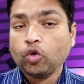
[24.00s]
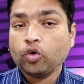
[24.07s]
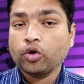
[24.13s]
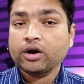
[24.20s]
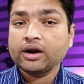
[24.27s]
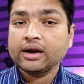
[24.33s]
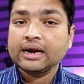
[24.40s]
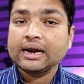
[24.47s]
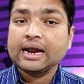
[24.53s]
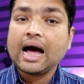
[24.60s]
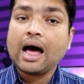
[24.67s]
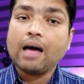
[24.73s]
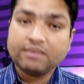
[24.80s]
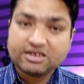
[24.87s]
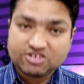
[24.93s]
और
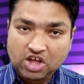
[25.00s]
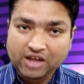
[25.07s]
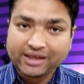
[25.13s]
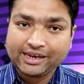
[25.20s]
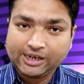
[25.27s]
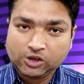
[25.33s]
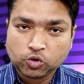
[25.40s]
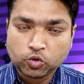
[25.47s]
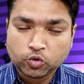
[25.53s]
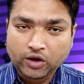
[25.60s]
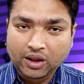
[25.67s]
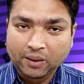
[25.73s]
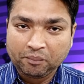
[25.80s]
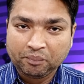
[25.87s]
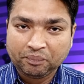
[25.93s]
हमेशा के लिए
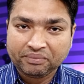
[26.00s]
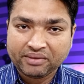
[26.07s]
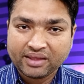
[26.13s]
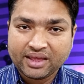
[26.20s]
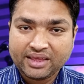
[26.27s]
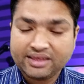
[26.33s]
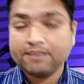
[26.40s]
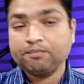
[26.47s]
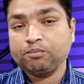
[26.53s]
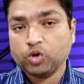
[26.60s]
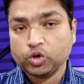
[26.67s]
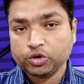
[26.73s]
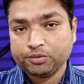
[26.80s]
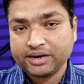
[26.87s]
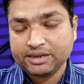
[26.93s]
होना ये
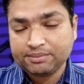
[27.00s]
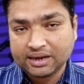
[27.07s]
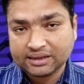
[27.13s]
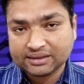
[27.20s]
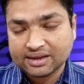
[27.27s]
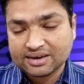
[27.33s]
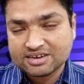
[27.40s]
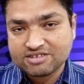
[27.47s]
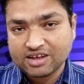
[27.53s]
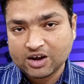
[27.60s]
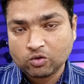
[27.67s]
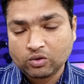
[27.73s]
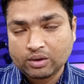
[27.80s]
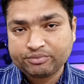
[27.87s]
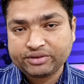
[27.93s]
बहुत बड़ी बात करने जा
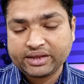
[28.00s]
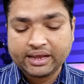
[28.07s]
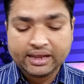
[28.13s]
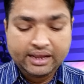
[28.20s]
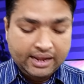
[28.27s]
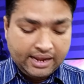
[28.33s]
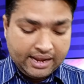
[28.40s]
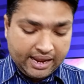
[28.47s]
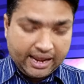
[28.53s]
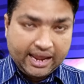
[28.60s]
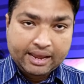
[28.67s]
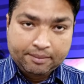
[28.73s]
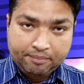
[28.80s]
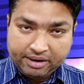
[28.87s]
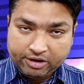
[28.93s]
रहा हूँ आपसे
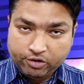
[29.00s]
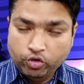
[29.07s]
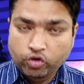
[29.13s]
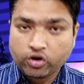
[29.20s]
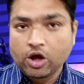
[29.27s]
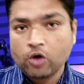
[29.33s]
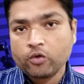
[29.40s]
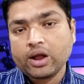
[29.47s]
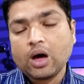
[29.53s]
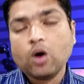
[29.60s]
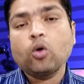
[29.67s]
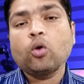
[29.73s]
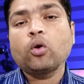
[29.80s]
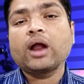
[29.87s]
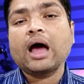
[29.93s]
एक मेंटोर का होना
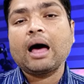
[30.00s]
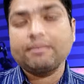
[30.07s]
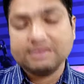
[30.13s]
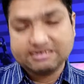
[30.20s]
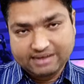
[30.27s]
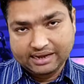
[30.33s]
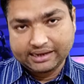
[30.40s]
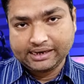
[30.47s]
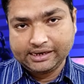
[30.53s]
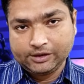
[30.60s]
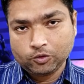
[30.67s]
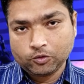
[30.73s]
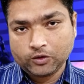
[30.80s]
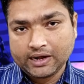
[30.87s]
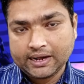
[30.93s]
और हमेशा के
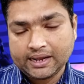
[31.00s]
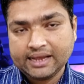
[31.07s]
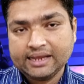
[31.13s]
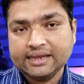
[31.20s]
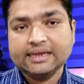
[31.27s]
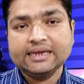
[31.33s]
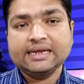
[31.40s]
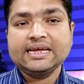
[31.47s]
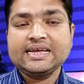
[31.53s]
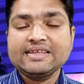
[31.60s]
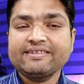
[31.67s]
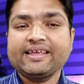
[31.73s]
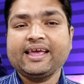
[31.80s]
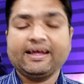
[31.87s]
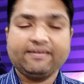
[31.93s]
लिए होना
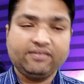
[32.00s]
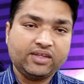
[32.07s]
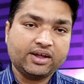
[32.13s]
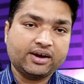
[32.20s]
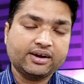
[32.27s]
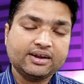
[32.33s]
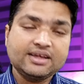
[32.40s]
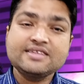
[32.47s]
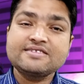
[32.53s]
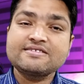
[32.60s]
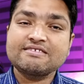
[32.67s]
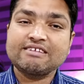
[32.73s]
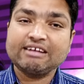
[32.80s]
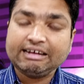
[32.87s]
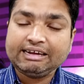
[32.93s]
इसके अंदर
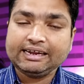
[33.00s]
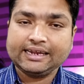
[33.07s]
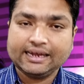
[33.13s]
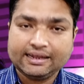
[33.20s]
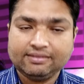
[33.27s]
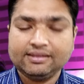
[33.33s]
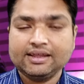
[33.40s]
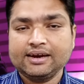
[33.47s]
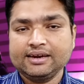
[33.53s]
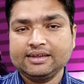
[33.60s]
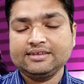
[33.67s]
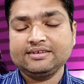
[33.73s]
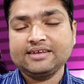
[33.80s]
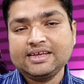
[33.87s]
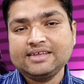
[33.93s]
इस ट्रेनिंग के अंदर
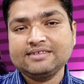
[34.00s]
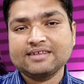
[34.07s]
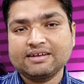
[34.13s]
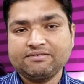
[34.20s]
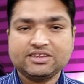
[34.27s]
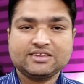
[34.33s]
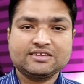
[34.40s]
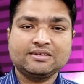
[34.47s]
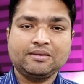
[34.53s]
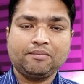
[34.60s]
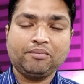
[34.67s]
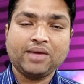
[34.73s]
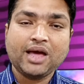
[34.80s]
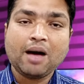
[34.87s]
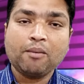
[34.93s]
यही सर्विस
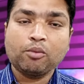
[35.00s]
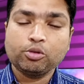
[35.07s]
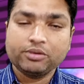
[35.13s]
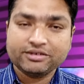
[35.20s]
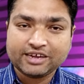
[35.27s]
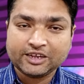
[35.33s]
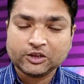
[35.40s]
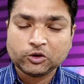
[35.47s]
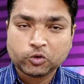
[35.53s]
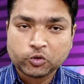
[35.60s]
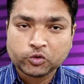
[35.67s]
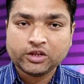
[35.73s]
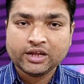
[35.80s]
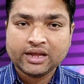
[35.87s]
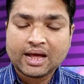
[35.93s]
मैं आपको वजात
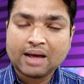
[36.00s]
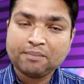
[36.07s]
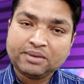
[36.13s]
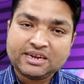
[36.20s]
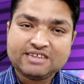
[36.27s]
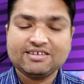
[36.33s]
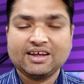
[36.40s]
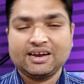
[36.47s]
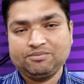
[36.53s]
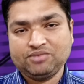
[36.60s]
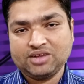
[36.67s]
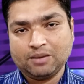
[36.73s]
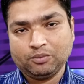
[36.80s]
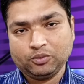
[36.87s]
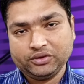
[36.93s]
ख़ुद अपनी जानब
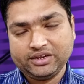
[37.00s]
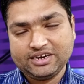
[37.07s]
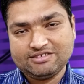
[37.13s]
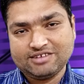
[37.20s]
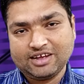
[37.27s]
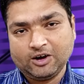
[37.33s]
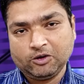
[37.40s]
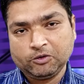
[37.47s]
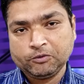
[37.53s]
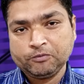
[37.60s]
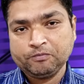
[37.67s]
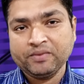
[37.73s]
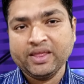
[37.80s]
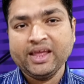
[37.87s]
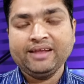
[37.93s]
से आपको देने जा रहा हूँ